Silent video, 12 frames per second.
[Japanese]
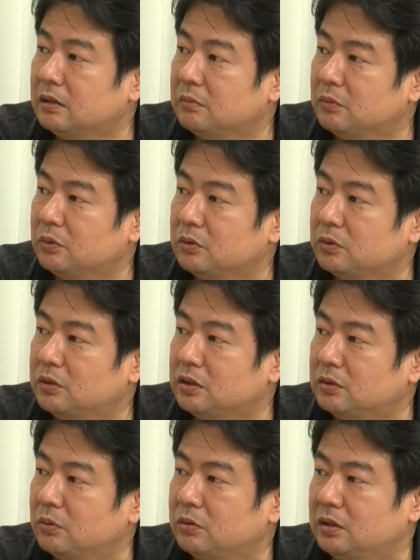うん、もう少
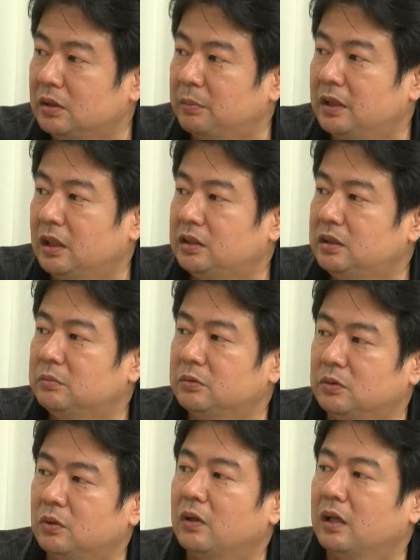し特にやっぱ大新
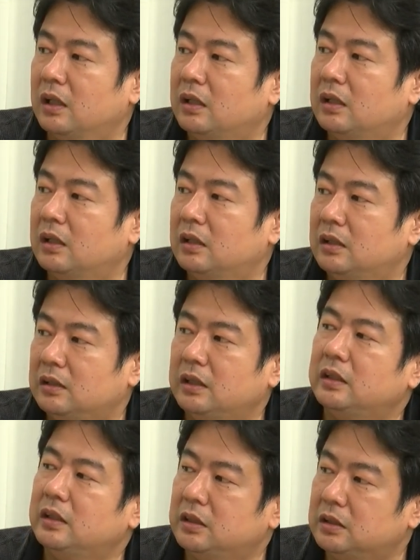聞とかが
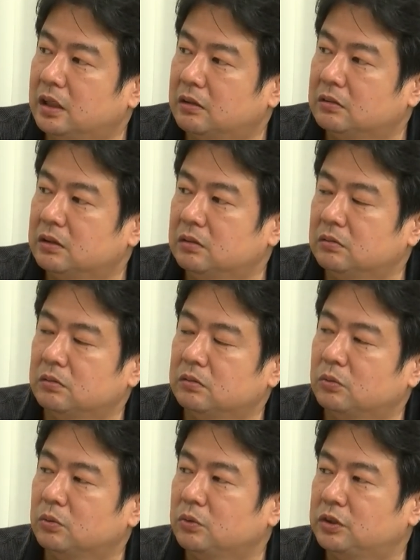丁寧にやるってい
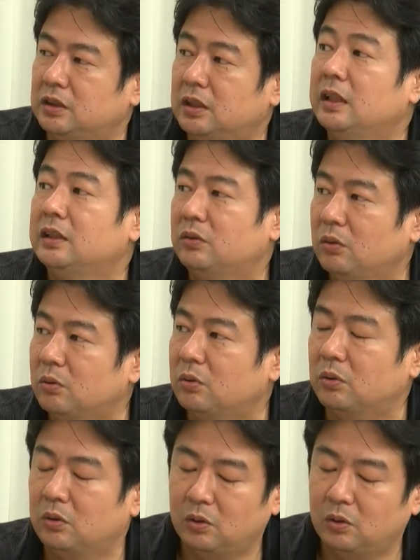うことをしないと